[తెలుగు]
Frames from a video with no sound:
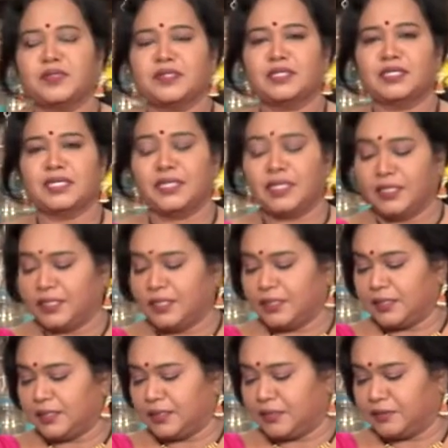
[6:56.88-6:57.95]
వస్తుంది
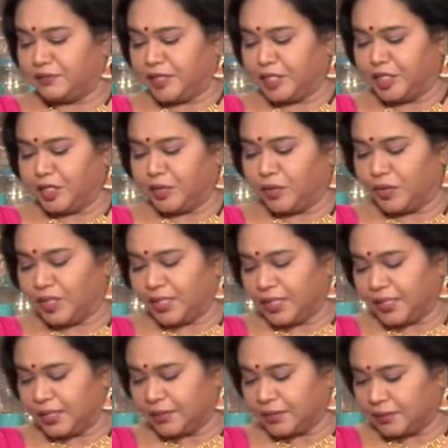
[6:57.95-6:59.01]
ఫ్రెష్
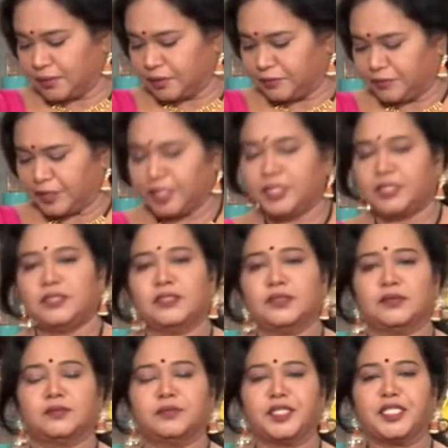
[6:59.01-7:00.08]
కోకోనట్ ఫ్రెష్
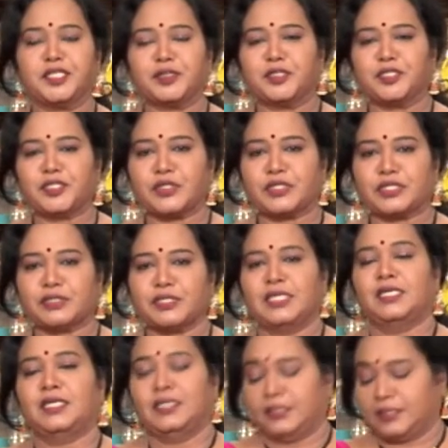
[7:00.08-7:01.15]
బీట్రూట్ జ్యూస్
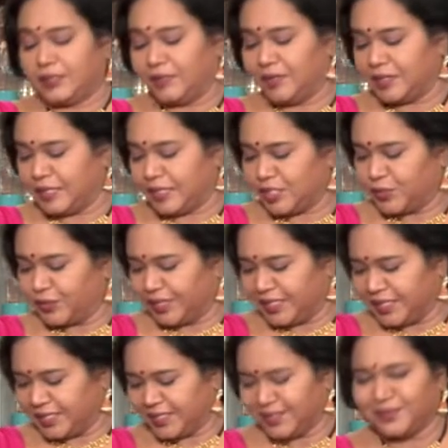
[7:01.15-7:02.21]
తర్వాత ఆ
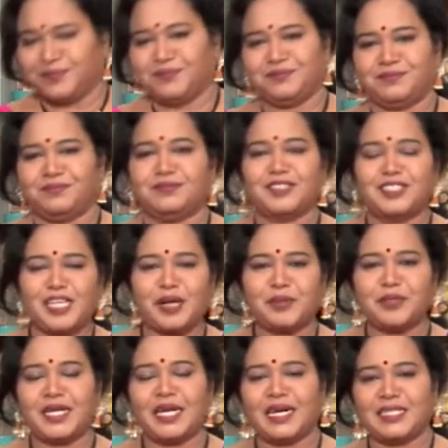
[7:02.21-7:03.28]
స్వీట్నెస్ జామ్
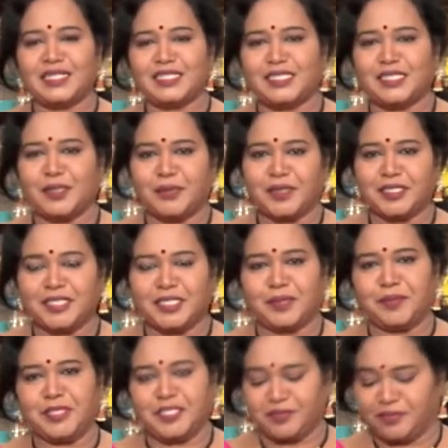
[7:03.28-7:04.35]
యాడ్ చేసేటప్పటికి చాలా
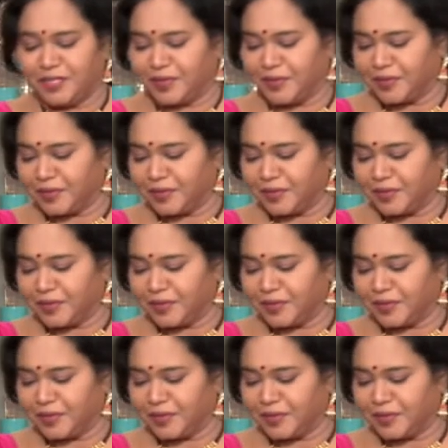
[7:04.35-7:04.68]
మంచి ఫ్లేవర్